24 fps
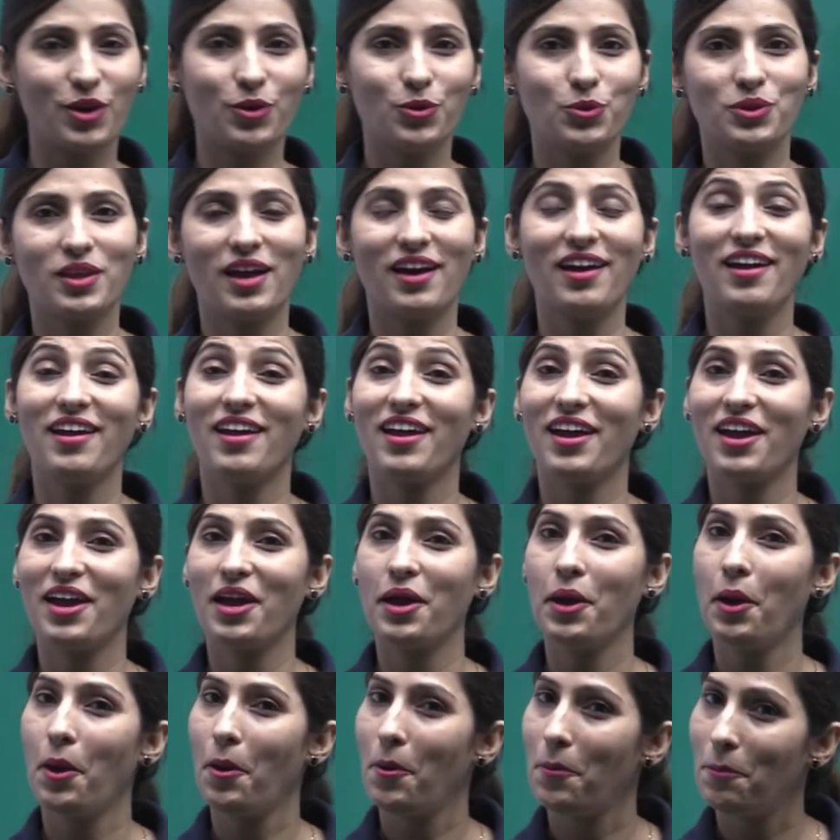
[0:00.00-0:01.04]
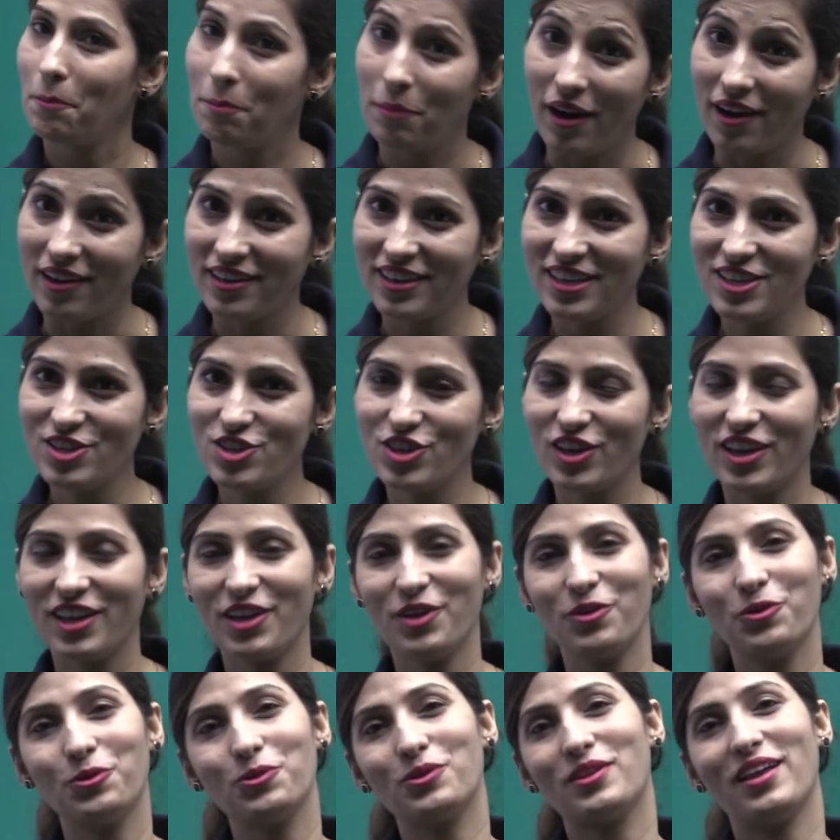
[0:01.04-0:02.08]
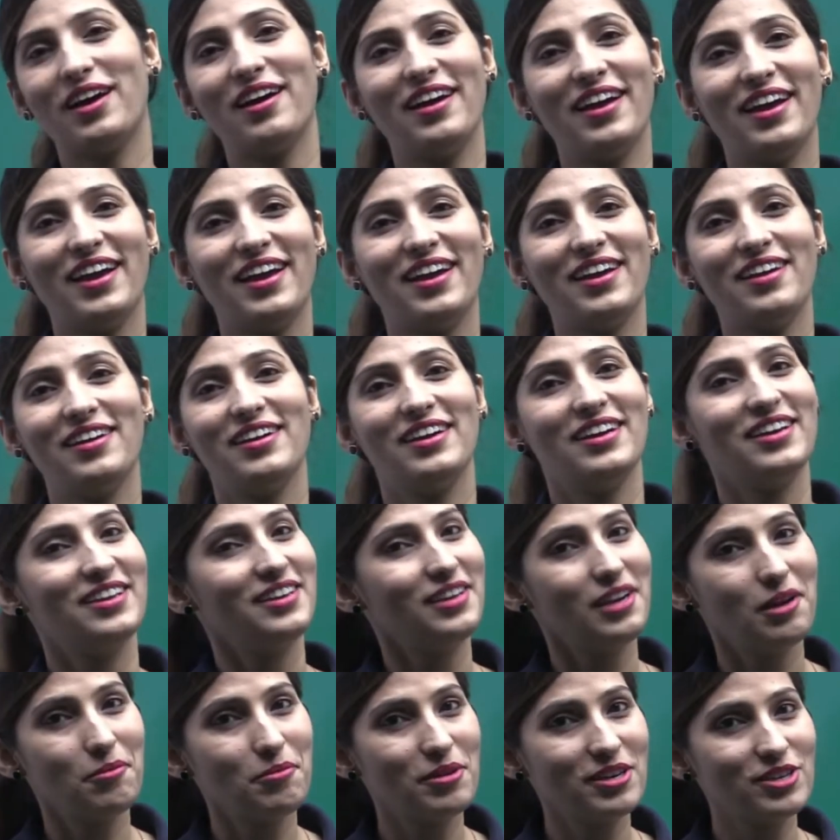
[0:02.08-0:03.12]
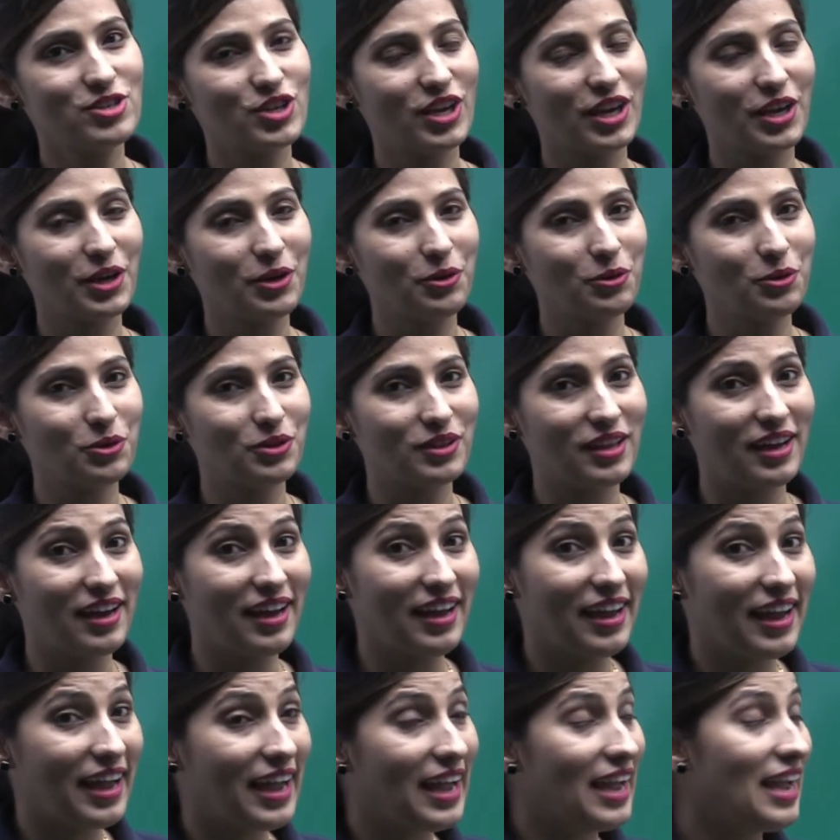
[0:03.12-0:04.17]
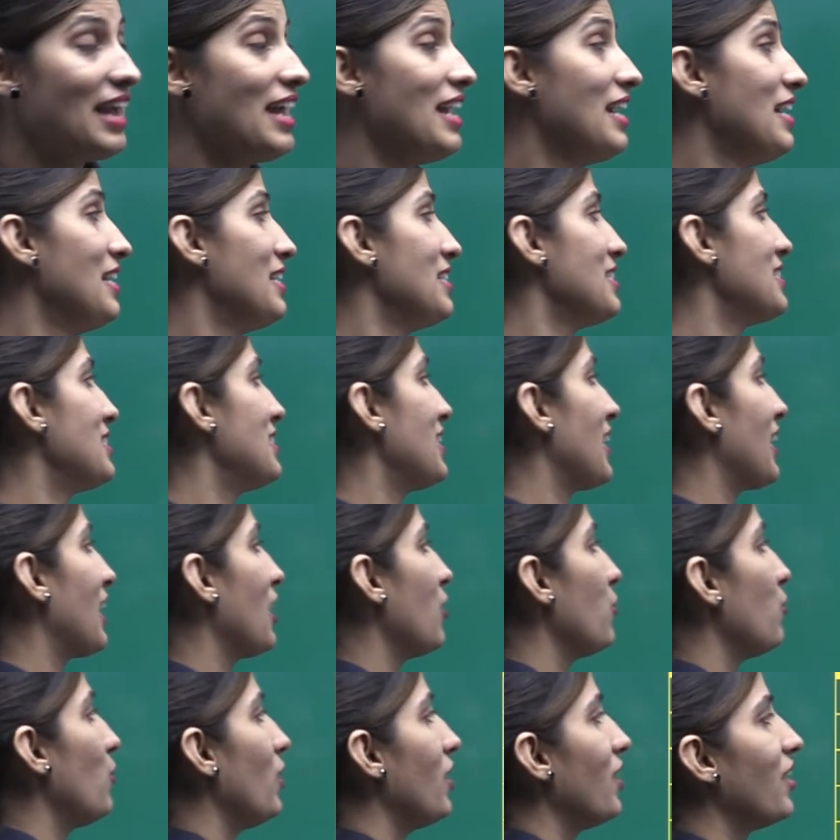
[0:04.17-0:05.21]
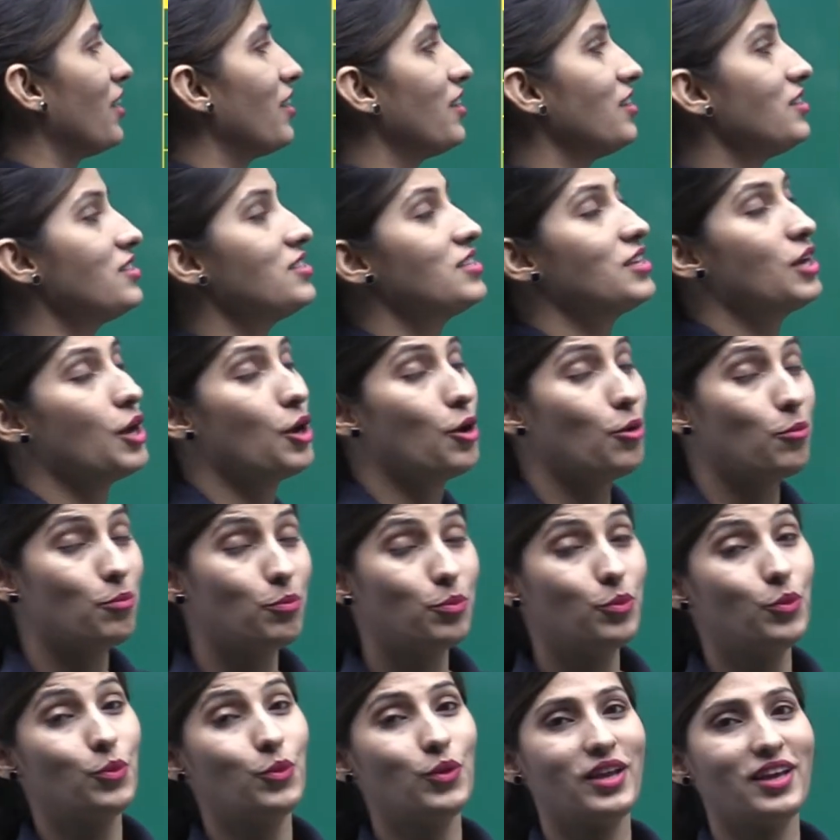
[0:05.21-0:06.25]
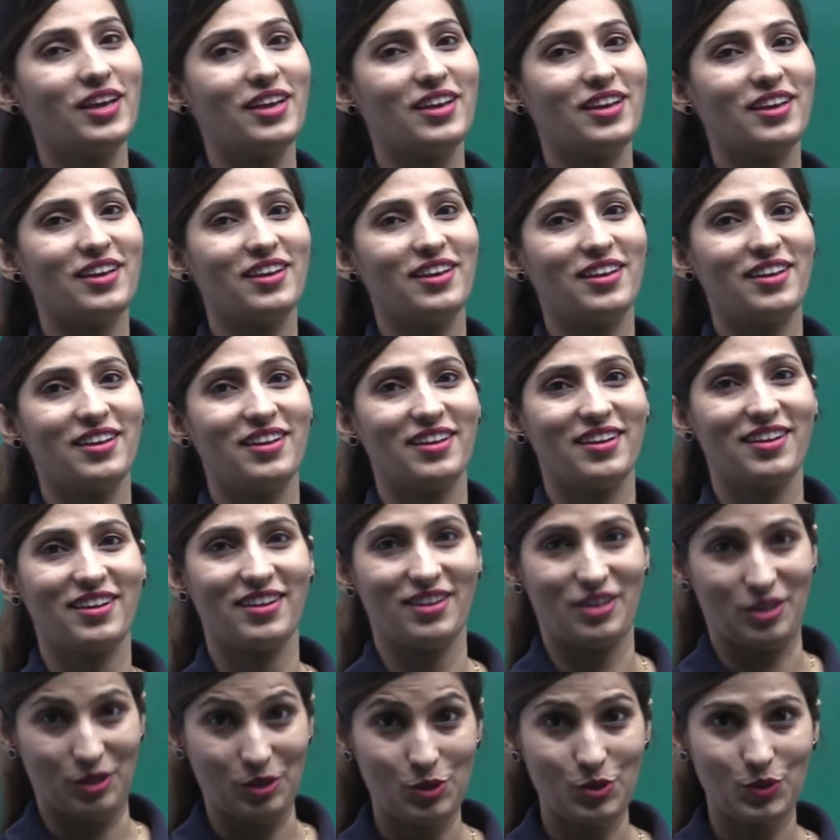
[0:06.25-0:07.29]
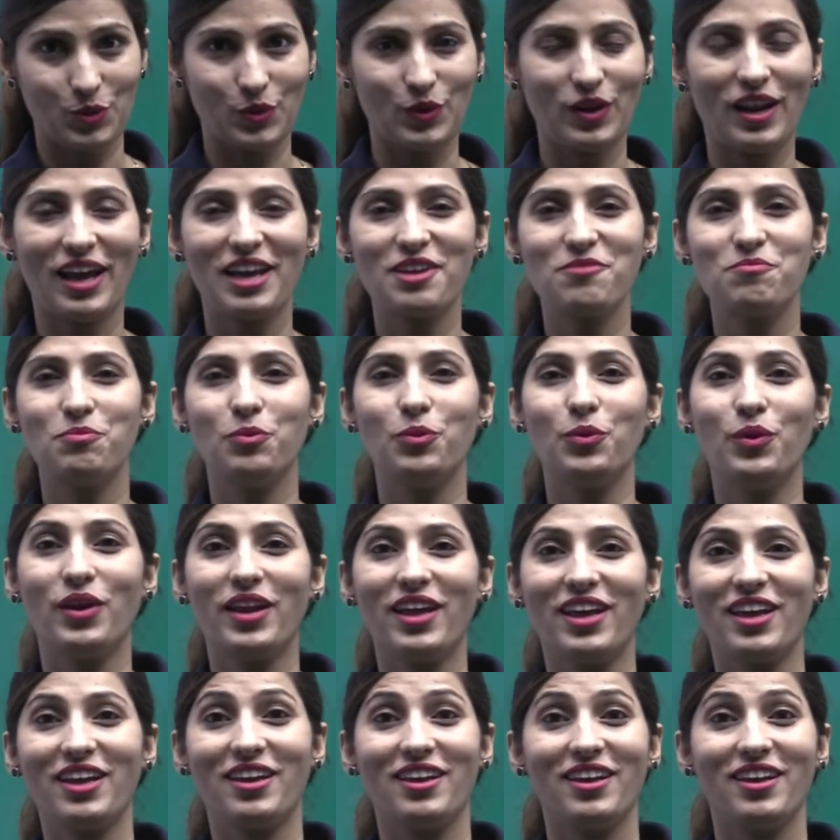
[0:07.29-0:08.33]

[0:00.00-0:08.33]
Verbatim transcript: होता है पानी चाहिए होता है नमक चाहिए होता है सेकेंड वन इज़ पूरी डू यू लाइक पूरी